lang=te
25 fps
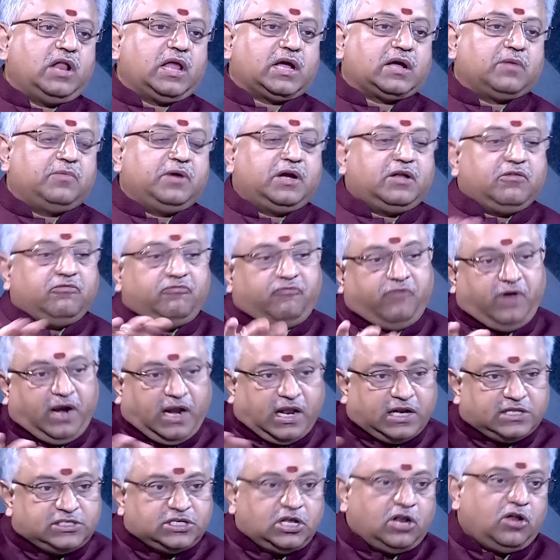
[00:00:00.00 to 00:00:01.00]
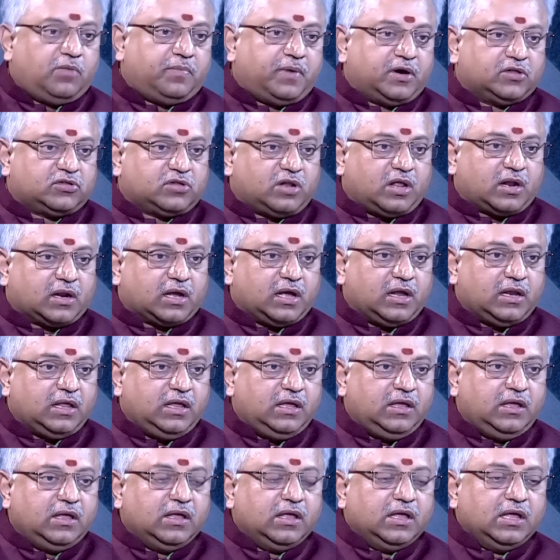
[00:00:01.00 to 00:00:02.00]
లెక్కబెట్టి వీళ్ళని జైల్లో పెడుతున్నారు కానీ
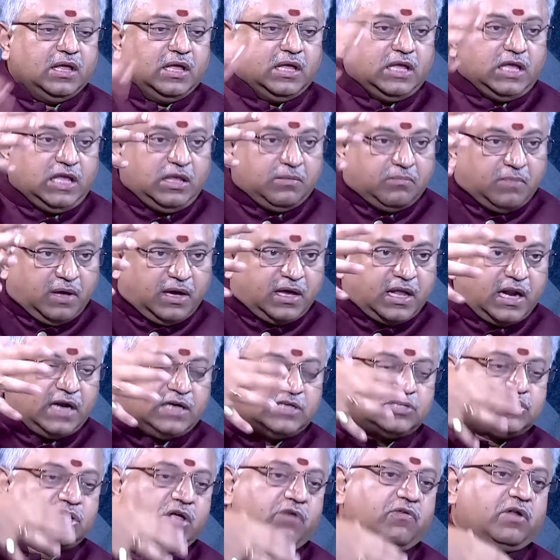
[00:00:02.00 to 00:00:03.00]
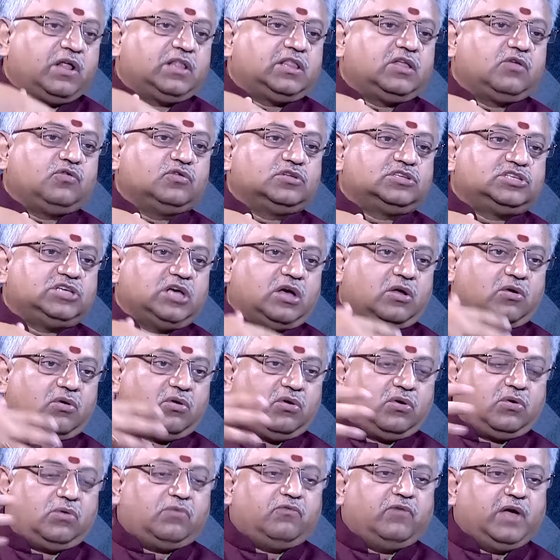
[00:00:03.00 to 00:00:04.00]
ఇమిగ్రెంట్స్ ఎవరైతే వచ్చారో
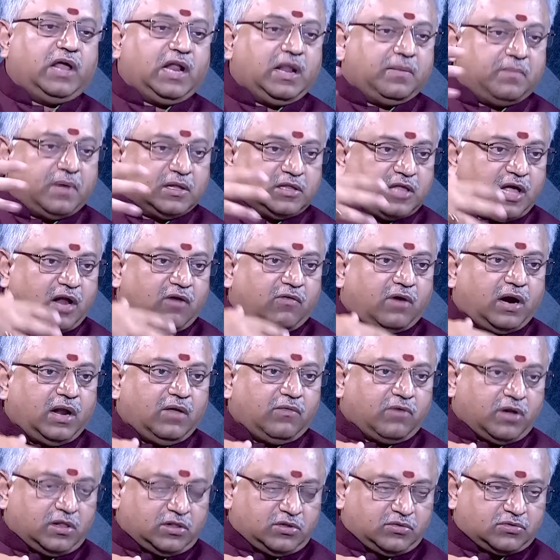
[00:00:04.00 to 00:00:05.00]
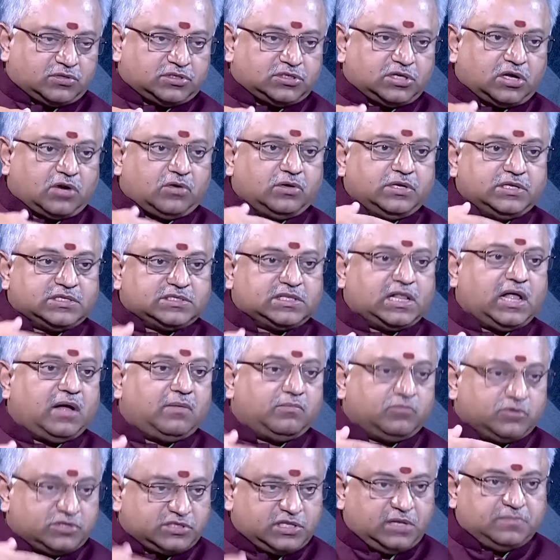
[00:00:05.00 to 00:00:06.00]
వేరే మతాల వాళ్ళు ఎవరైతే వచ్చారో ఇస్లాం
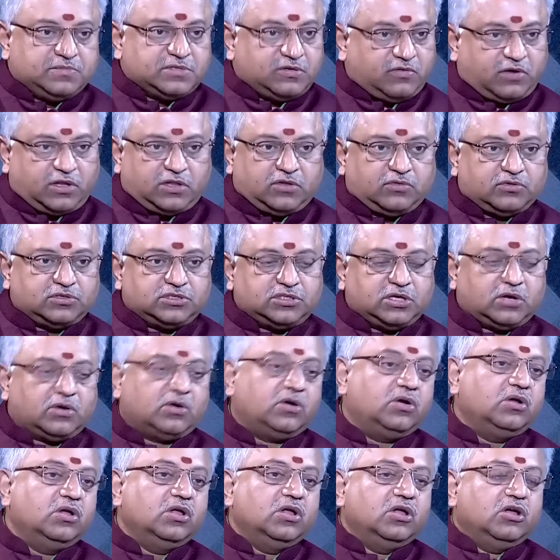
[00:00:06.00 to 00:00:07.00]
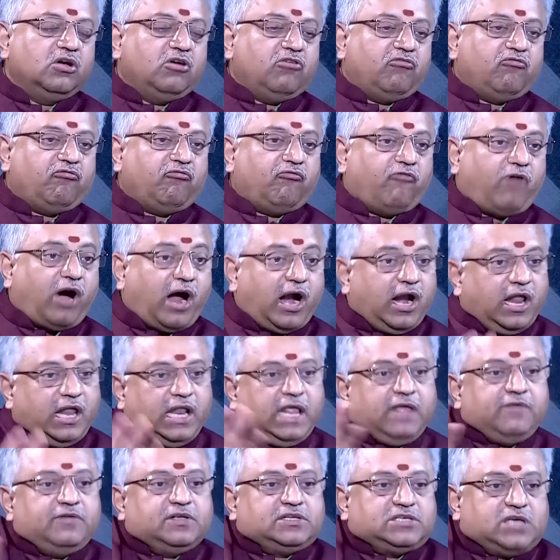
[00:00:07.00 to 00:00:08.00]
ముస్లిమ్స్ ఎవరైతే వచ్చారో వాళ్ళని
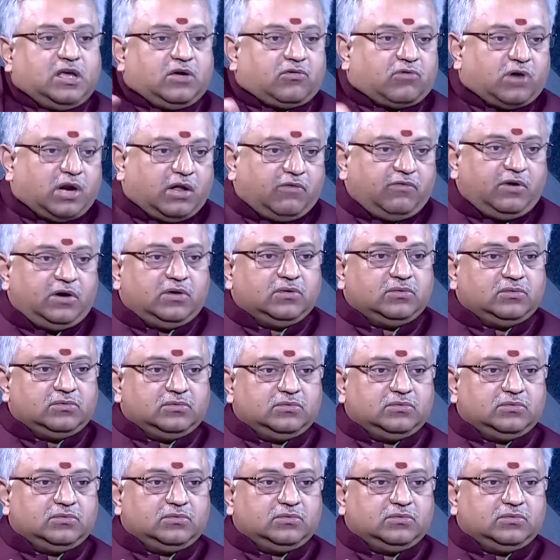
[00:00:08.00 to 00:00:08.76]
ఏమి చేయకుండా వీళ్ళు